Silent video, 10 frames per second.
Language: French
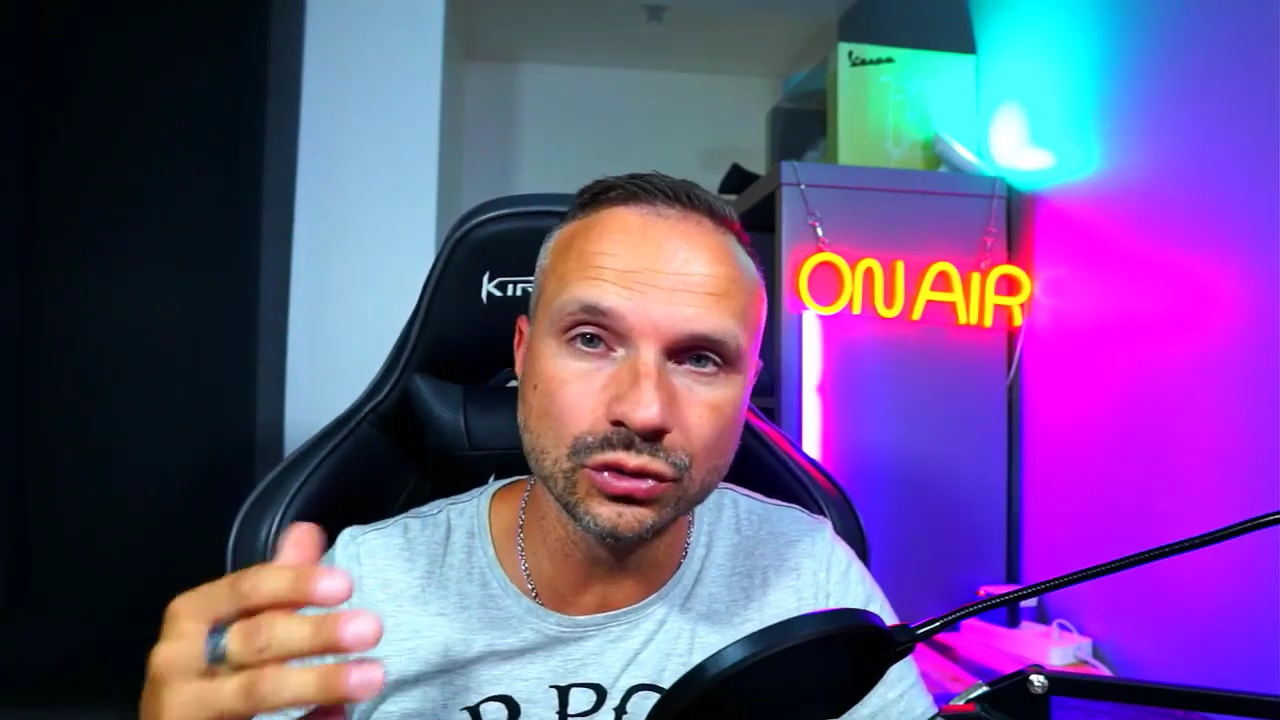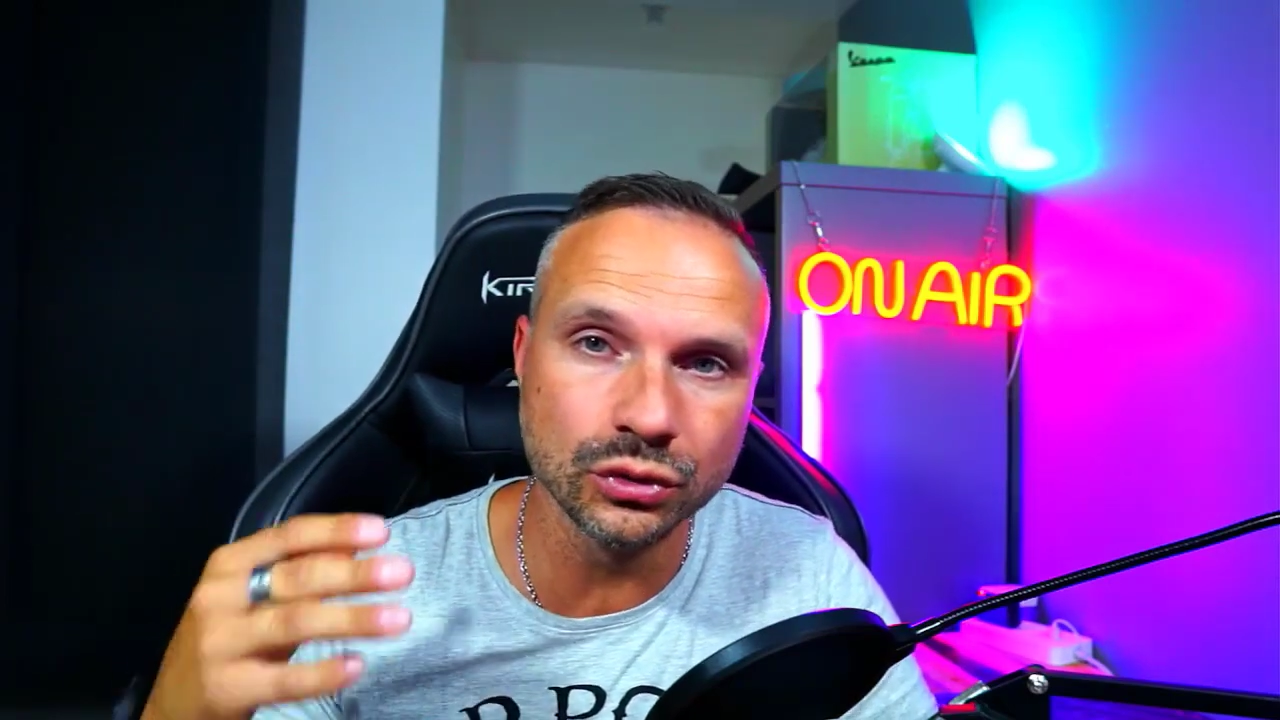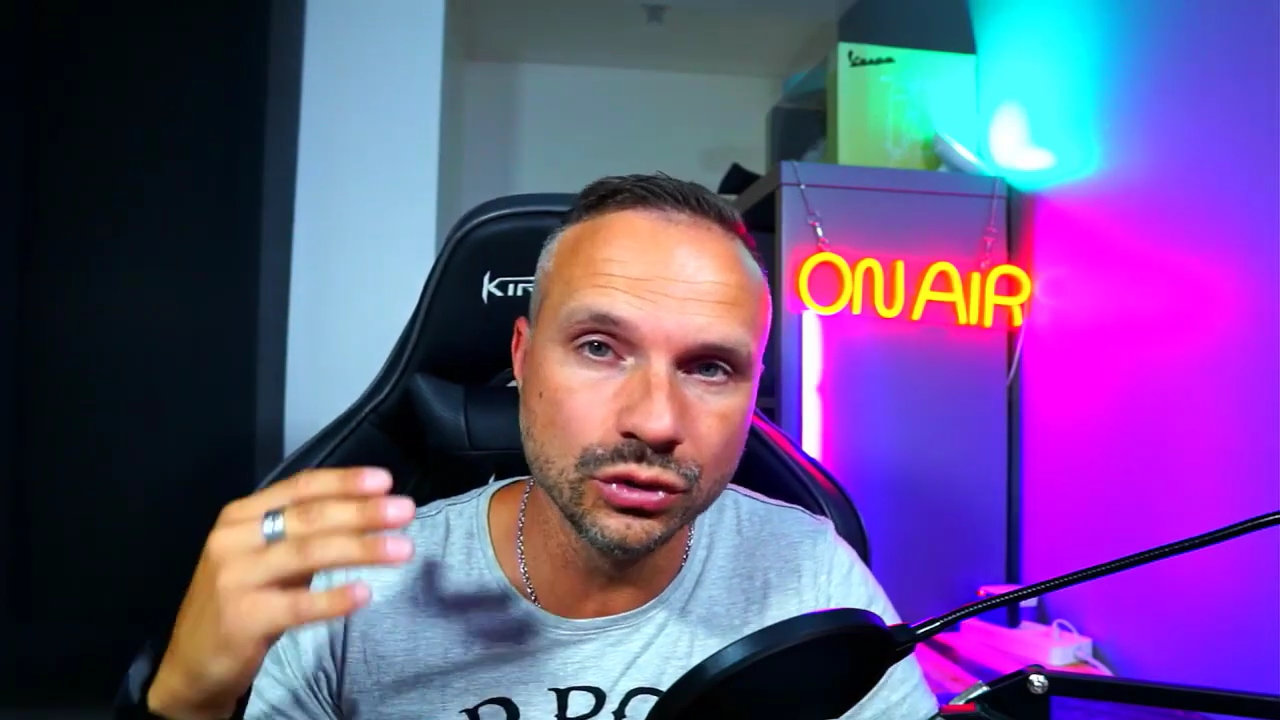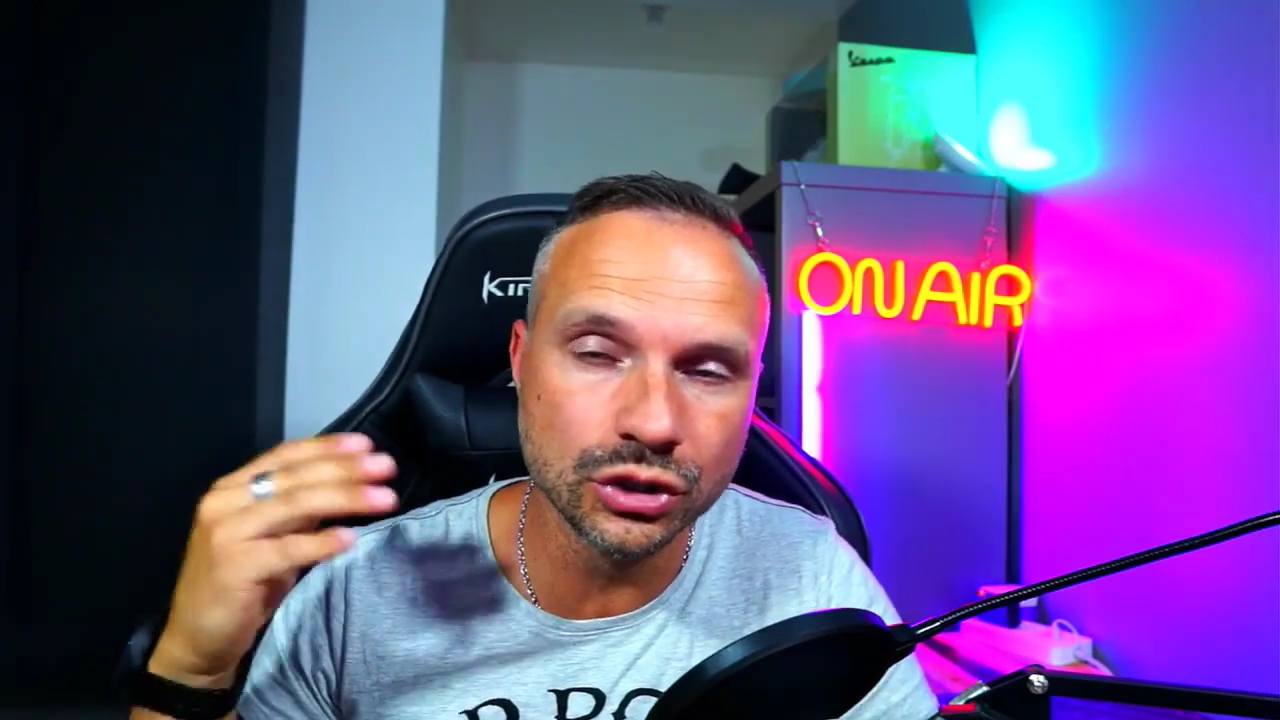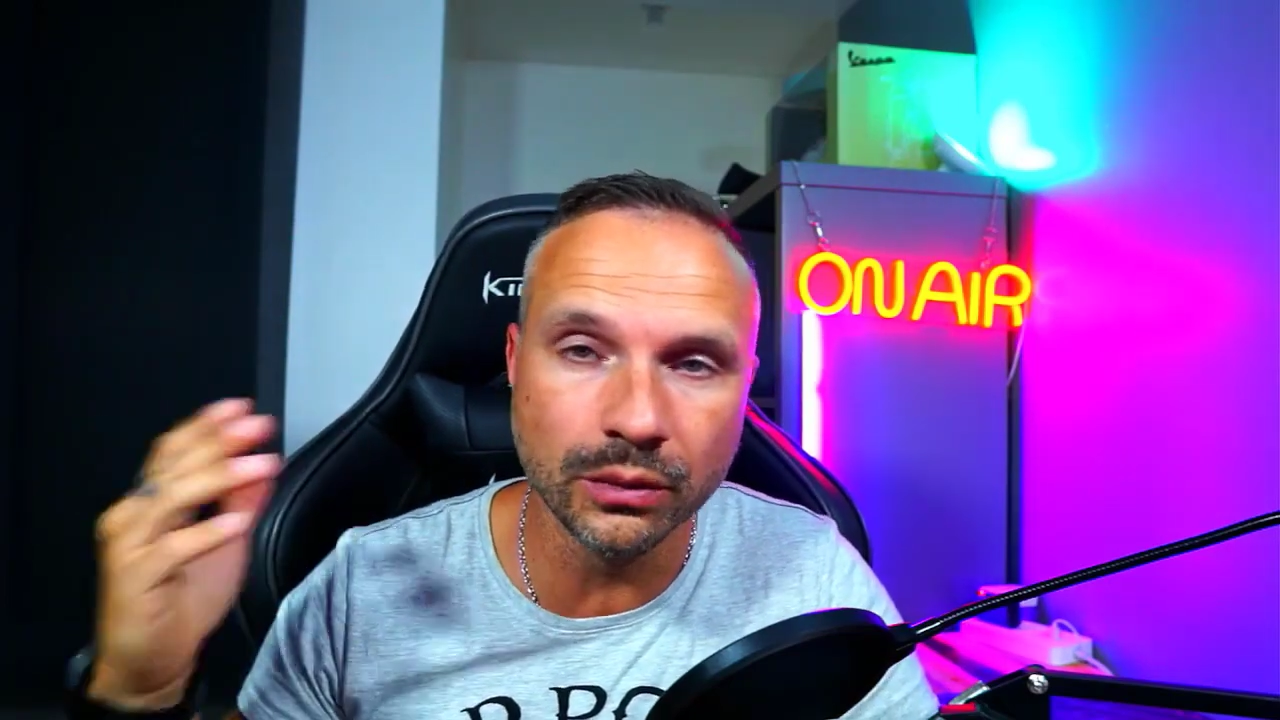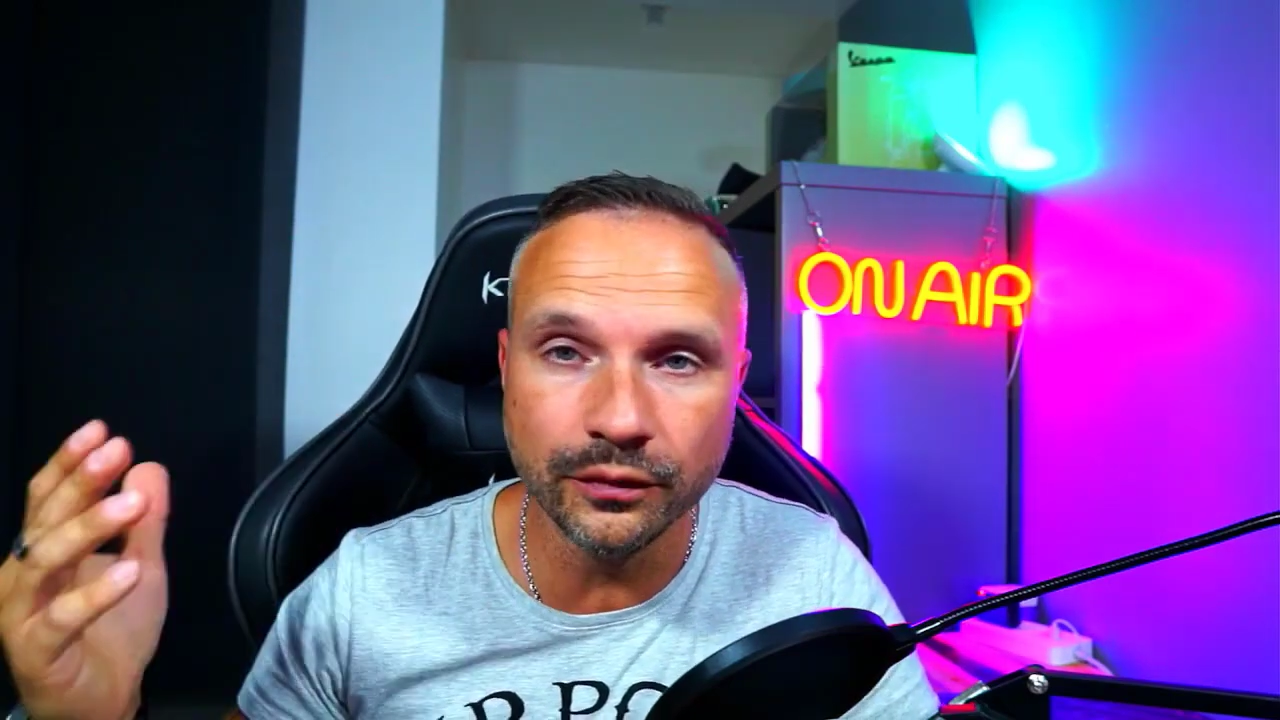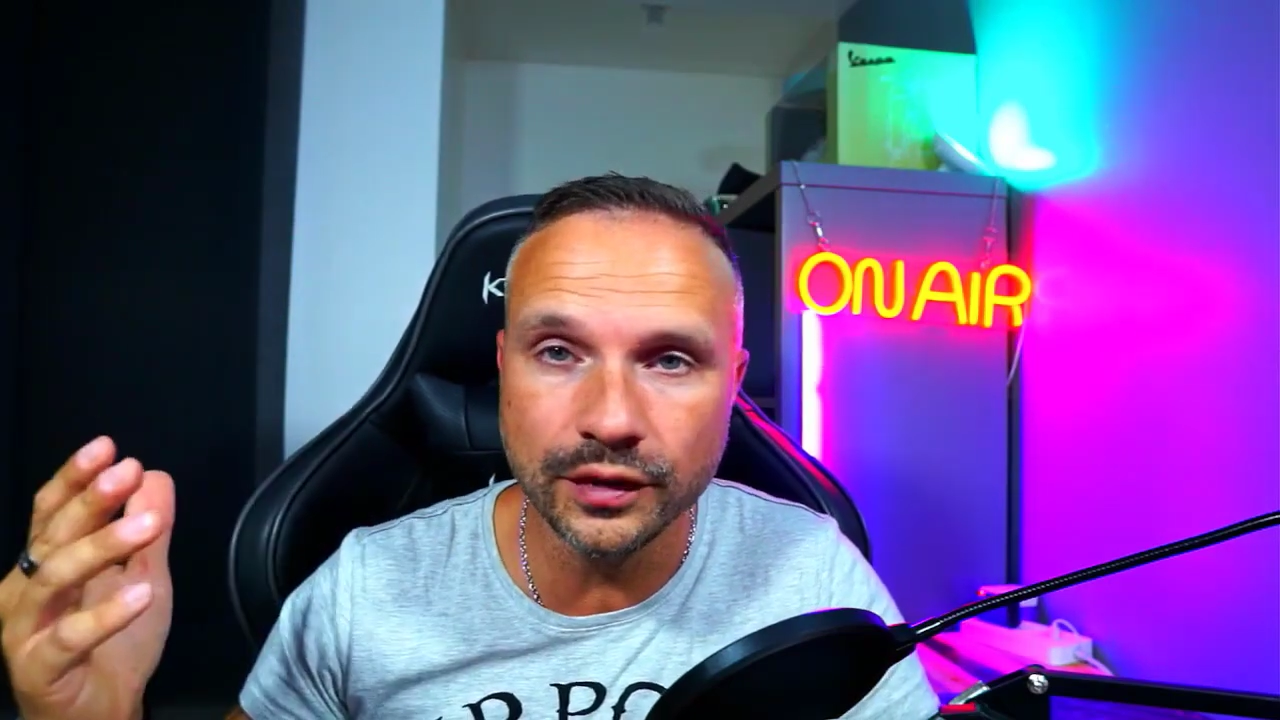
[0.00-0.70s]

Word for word: du somfi